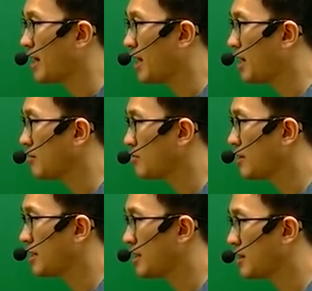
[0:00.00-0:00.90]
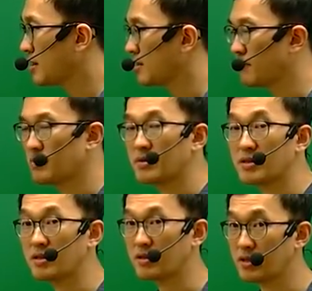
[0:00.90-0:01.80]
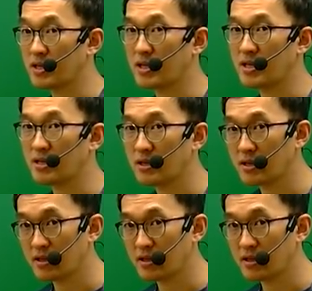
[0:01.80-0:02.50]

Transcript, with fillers: How do I eat them? 내가